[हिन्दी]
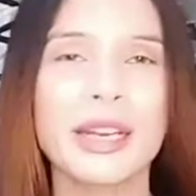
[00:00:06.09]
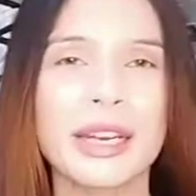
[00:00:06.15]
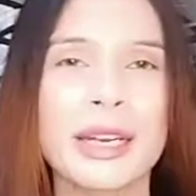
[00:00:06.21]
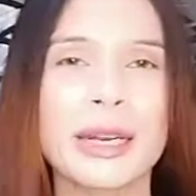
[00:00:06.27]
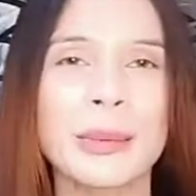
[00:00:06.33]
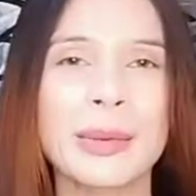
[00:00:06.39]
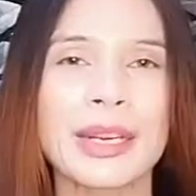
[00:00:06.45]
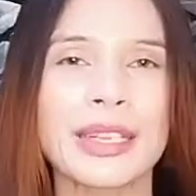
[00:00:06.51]

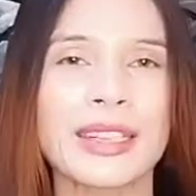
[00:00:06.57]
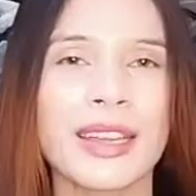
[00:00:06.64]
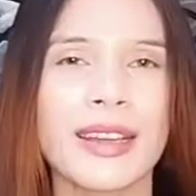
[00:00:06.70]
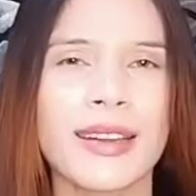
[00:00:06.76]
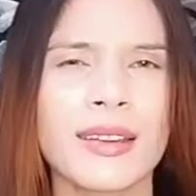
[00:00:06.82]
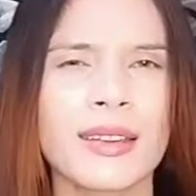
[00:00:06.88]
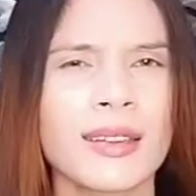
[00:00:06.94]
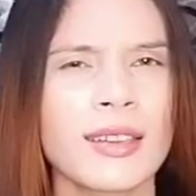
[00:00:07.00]
करना पड़ता
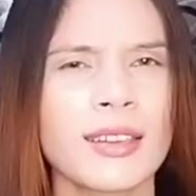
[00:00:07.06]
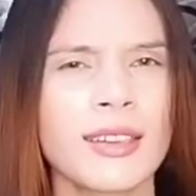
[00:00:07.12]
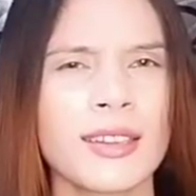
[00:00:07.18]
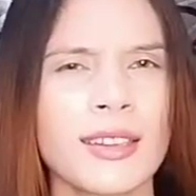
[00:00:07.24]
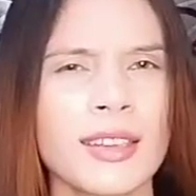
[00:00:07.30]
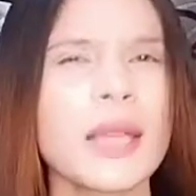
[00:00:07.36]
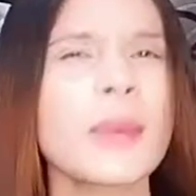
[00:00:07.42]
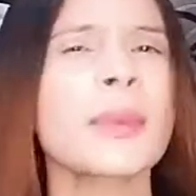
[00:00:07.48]

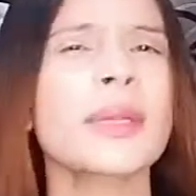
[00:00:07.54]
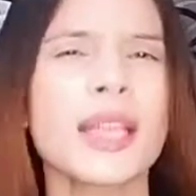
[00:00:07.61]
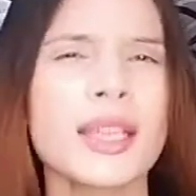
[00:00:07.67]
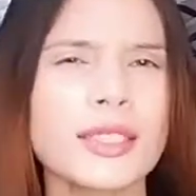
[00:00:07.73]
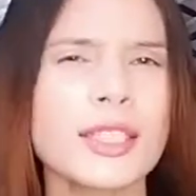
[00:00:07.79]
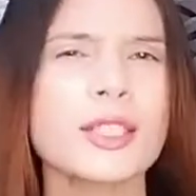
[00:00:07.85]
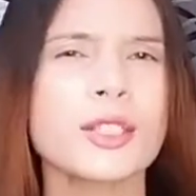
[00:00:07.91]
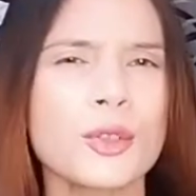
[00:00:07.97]
है क्या बता
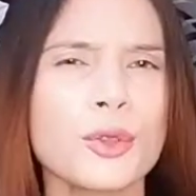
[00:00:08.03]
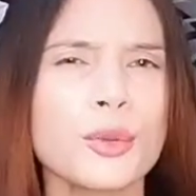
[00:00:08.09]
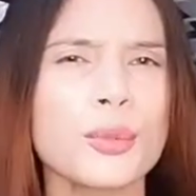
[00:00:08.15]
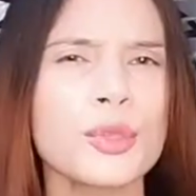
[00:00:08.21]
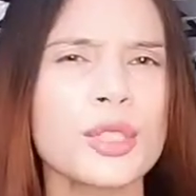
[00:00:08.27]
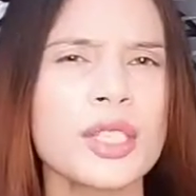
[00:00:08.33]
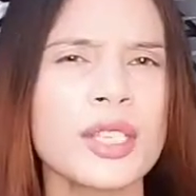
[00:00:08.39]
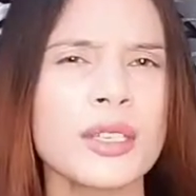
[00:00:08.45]
सकते हो तुम
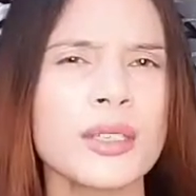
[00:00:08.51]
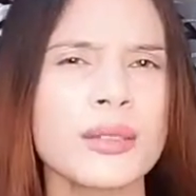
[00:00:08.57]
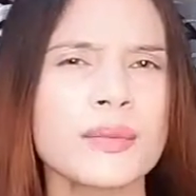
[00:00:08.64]
मुझे